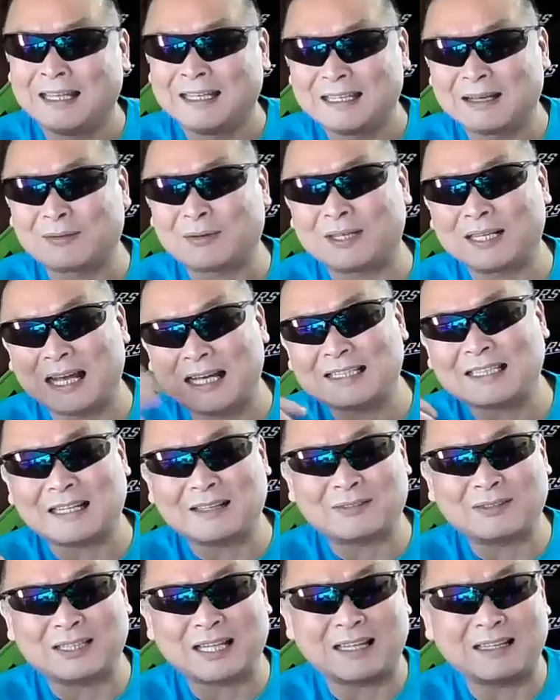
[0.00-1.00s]
やこれがアジア
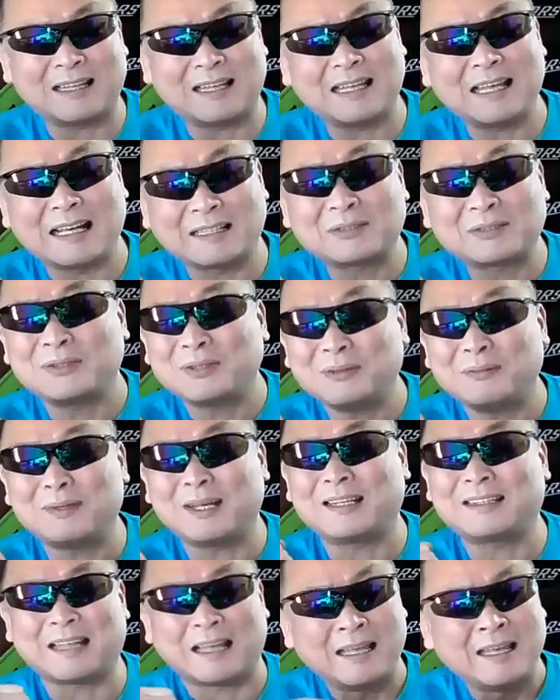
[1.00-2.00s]
でこれだよねいやあそこでこ
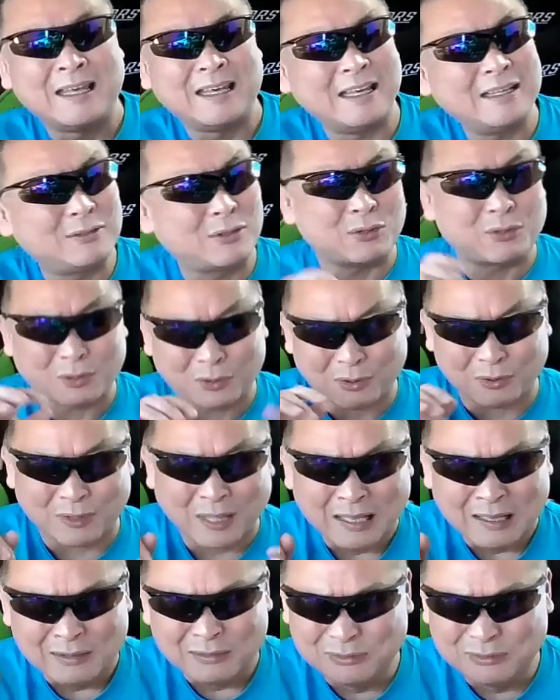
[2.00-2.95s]
れやってえっとででう